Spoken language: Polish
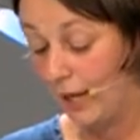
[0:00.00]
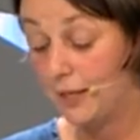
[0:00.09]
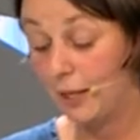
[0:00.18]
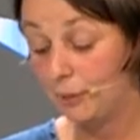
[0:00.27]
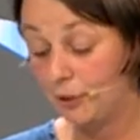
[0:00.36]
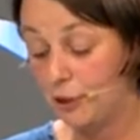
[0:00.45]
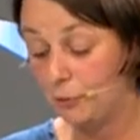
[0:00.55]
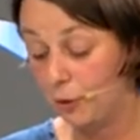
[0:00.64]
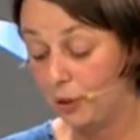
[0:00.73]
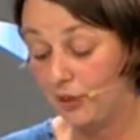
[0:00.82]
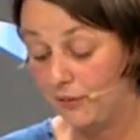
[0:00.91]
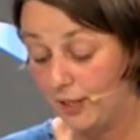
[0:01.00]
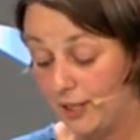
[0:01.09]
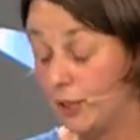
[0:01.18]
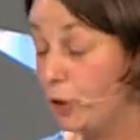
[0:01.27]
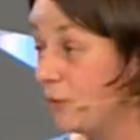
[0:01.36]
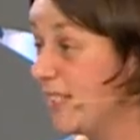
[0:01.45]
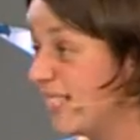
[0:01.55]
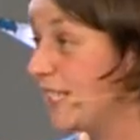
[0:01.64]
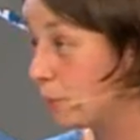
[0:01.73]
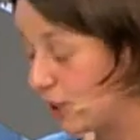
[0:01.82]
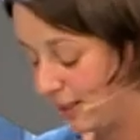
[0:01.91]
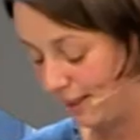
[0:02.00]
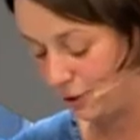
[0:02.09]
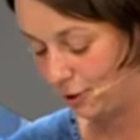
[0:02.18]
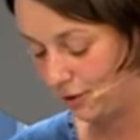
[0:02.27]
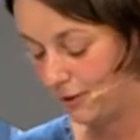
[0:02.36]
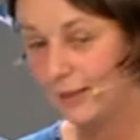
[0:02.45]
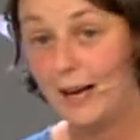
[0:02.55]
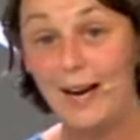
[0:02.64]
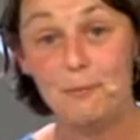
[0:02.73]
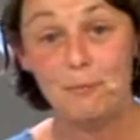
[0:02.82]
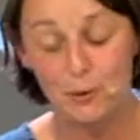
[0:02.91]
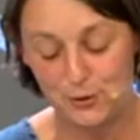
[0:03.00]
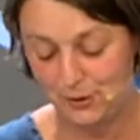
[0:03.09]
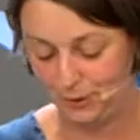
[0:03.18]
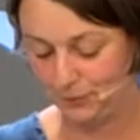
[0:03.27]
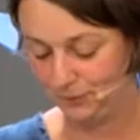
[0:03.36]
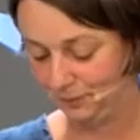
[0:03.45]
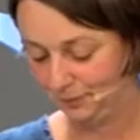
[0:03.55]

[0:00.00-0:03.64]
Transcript: Jak będziesz miał ich więcej, to więcej sprzedasz. Ale po co?